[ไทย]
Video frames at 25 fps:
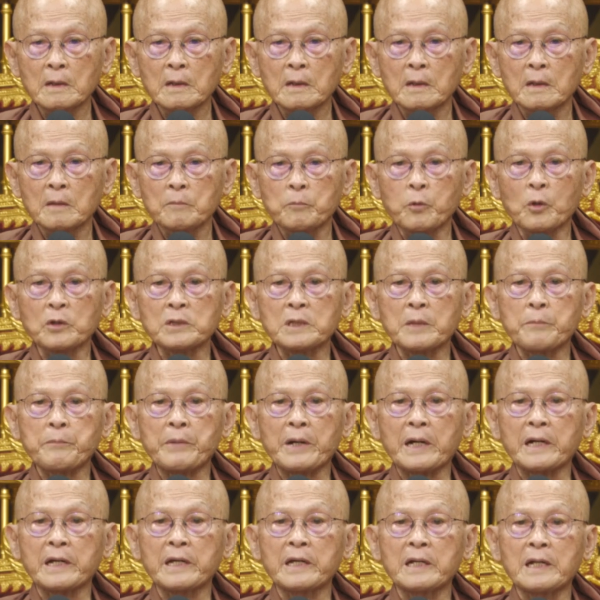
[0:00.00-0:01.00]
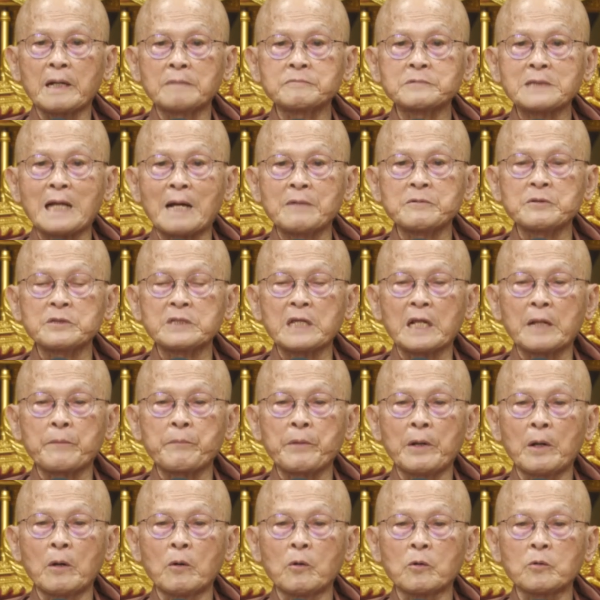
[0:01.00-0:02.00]
โพธิปักขีรำสามสิบเจ็ด
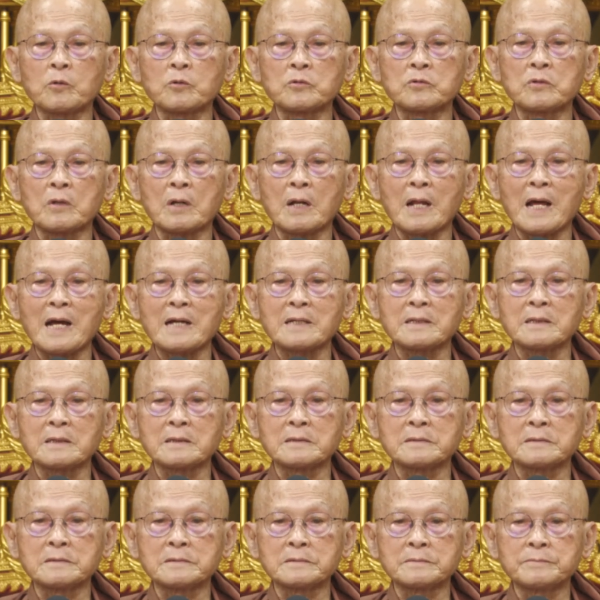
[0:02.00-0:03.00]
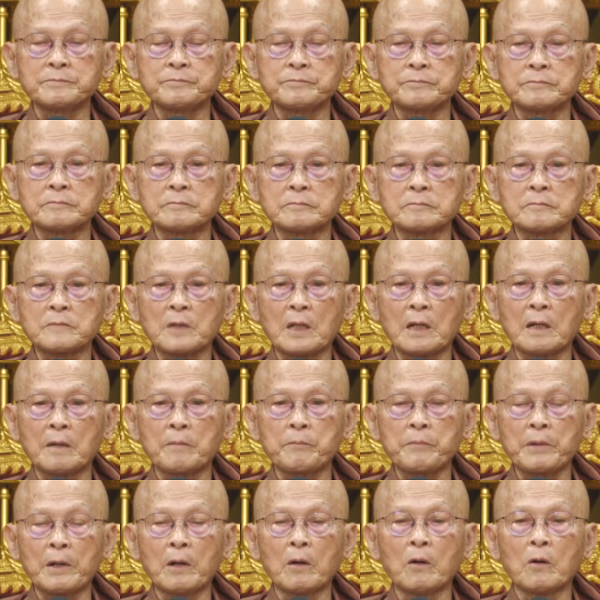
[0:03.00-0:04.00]
เป็นโลกุตระนะ
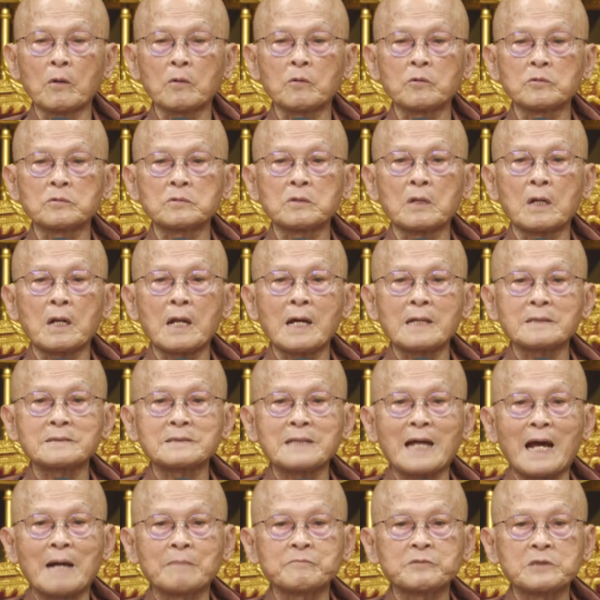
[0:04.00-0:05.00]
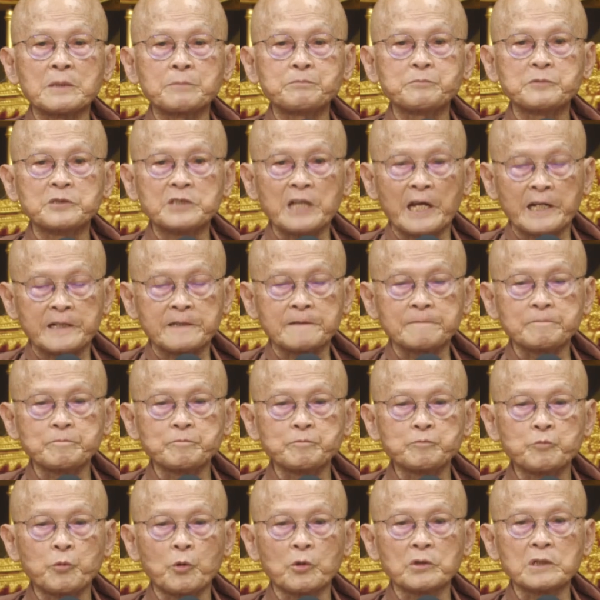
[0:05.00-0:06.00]
เป็นโลกุตระสามสิบเจ็ด
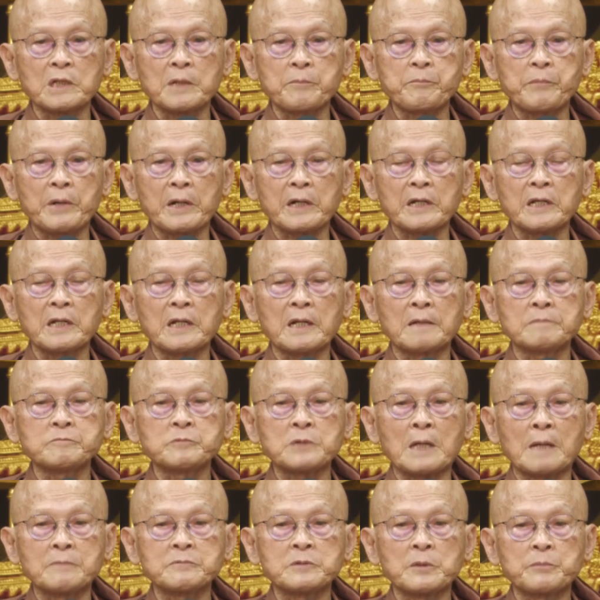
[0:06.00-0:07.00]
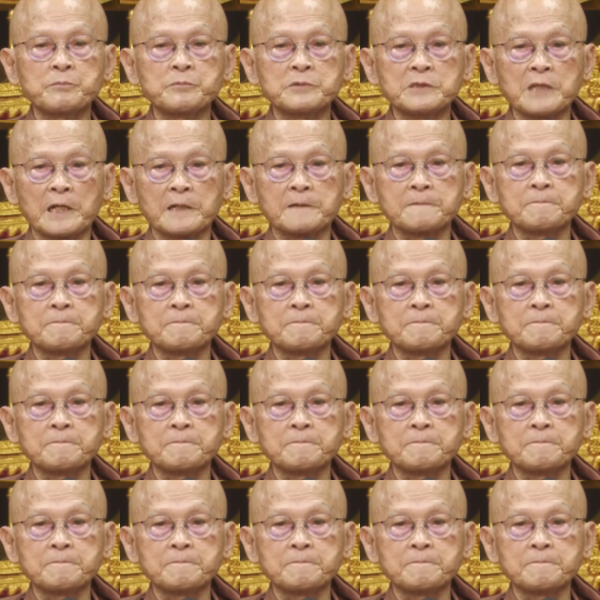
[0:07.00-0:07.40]
โพธิปักขีรำสามสิบเจ็ด